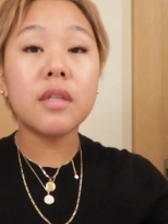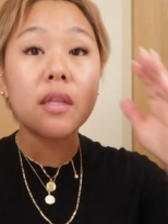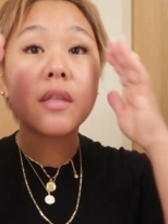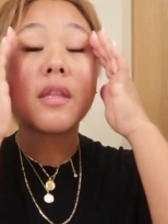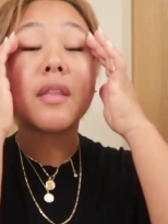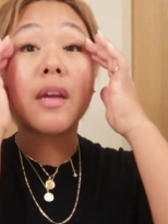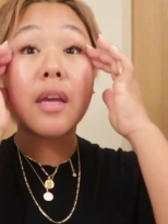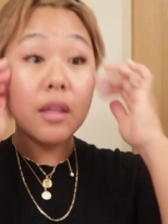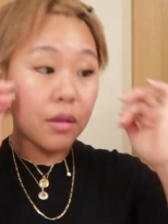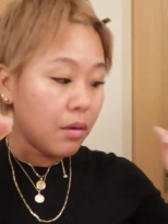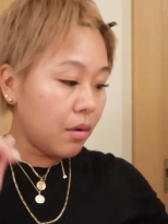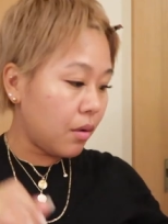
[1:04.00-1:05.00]
ずだったんだけ
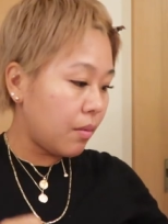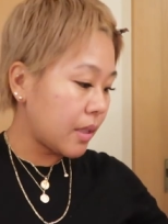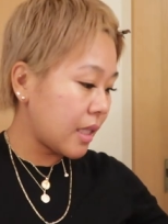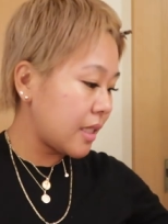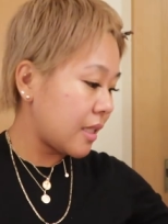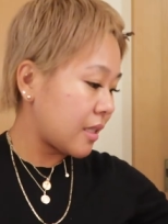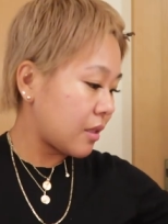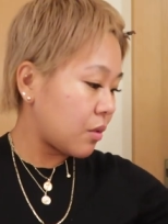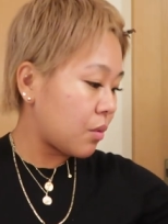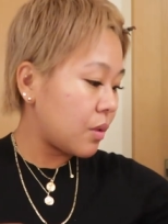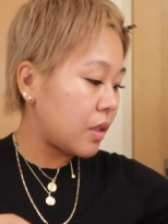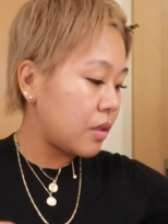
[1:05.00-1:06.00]
ど私たちがそ
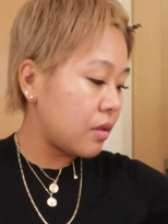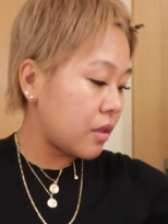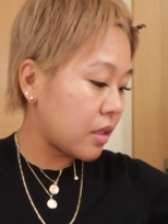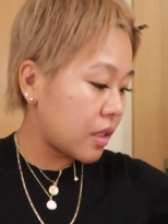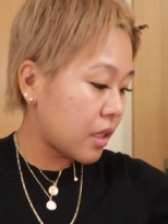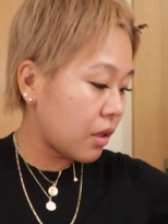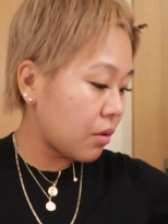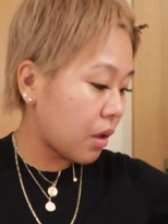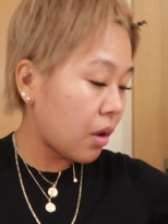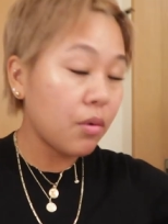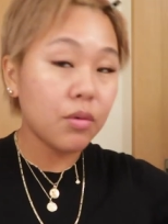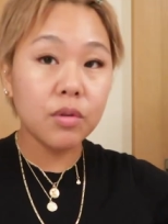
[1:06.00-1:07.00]
こについてチケット
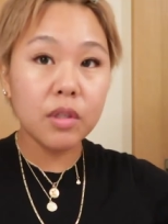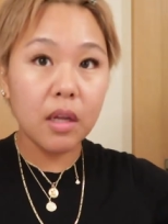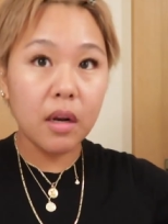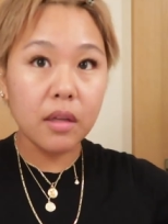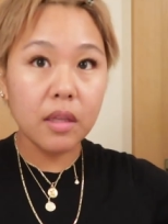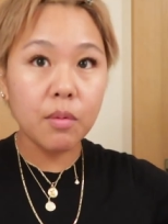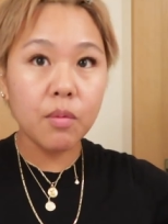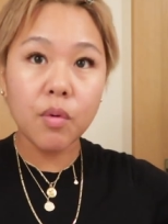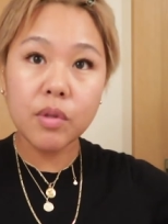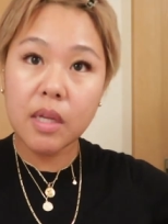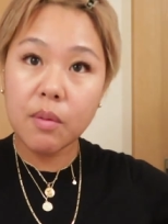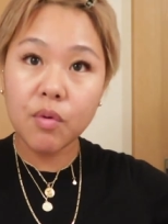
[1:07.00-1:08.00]
買おうとしたら多分も
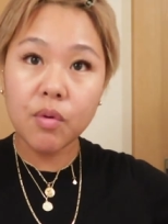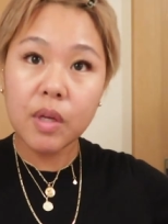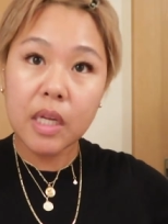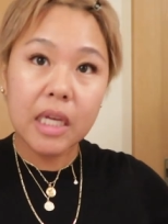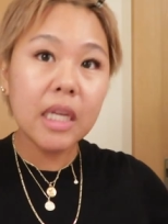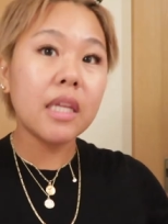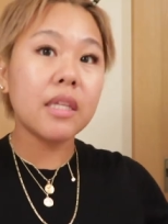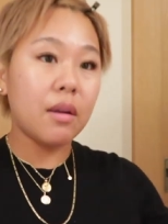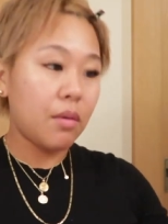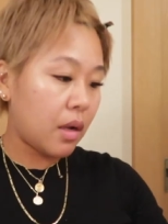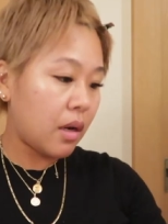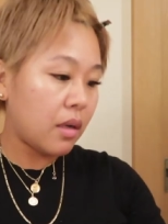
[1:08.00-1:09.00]
う全部売り切れてた
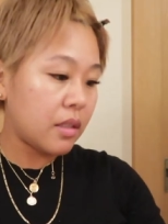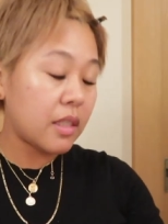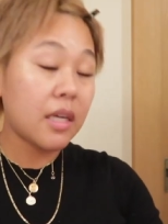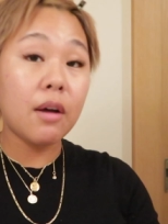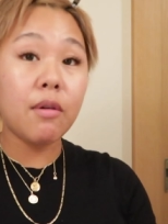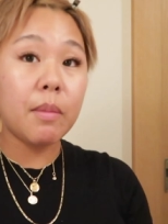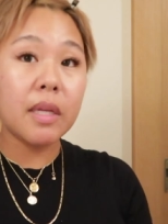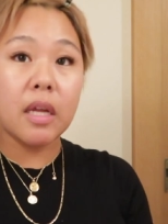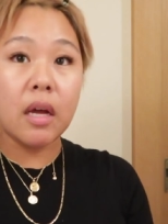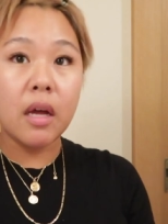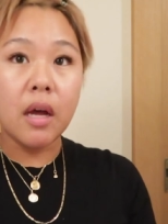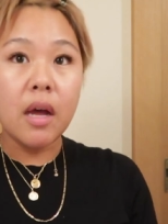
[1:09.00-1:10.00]
のかな時間はま
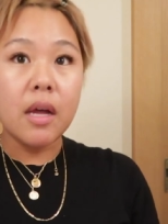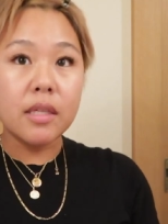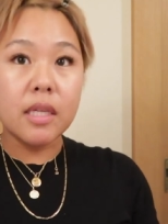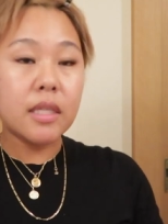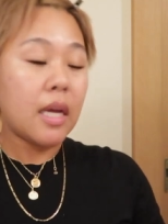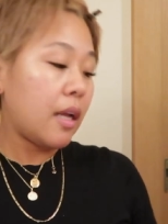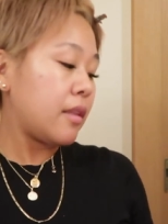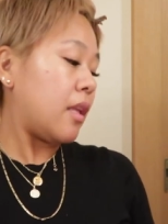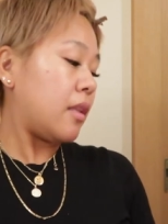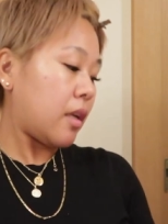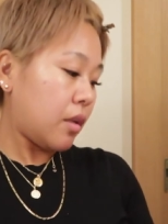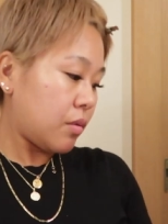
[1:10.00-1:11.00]
だ全然あった
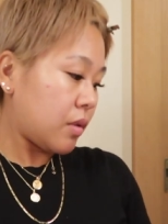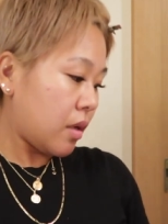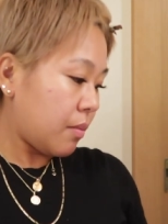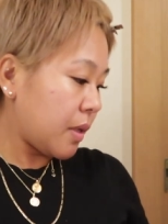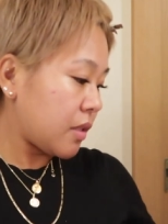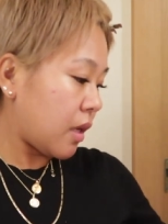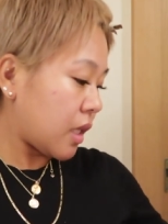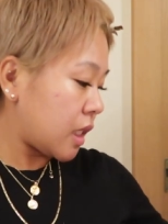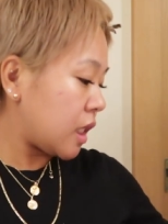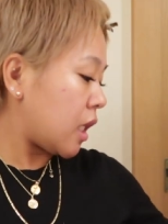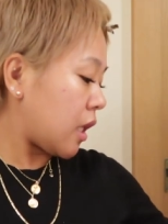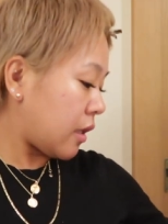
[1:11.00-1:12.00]
んだけどさバス
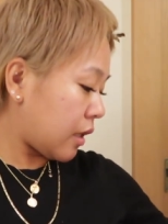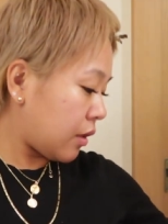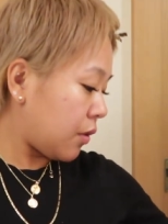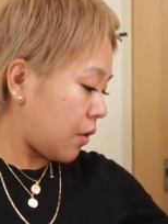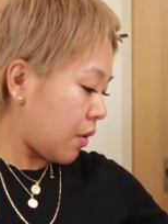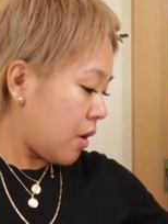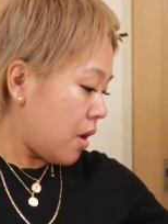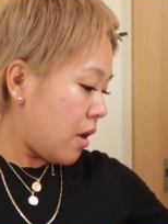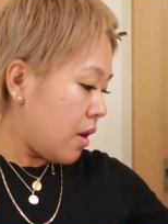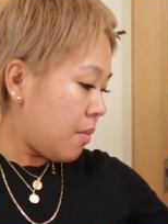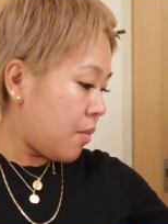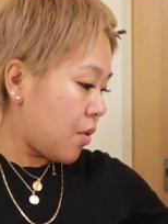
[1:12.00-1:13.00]
走ってたんだけど
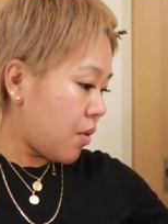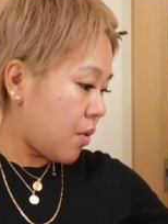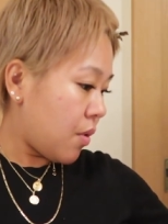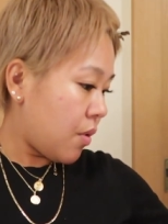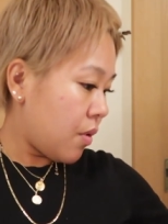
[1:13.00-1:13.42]
も